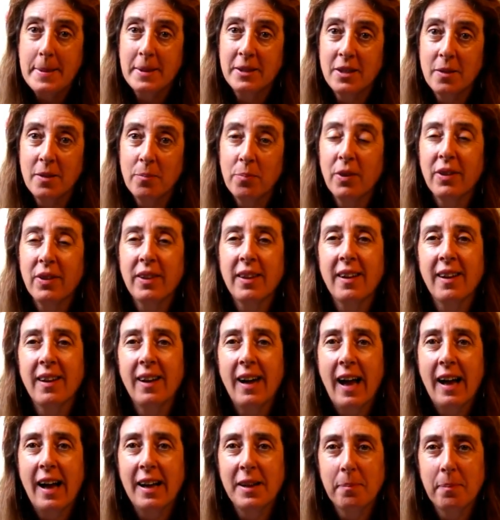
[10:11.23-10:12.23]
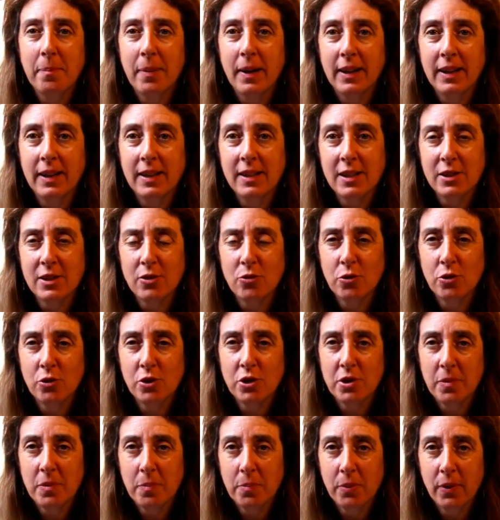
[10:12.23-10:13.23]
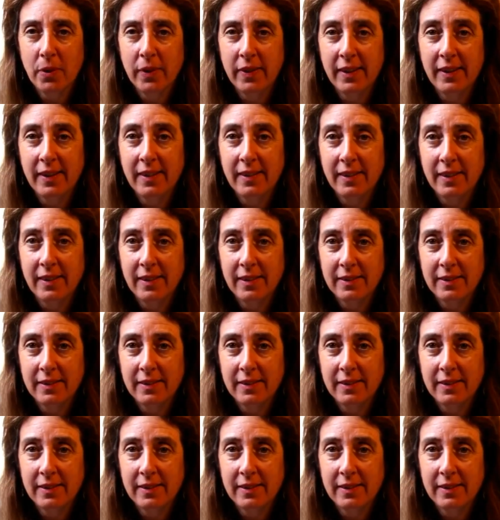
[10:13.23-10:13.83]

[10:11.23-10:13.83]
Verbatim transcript: Se pueden, hay páginas donde se pueden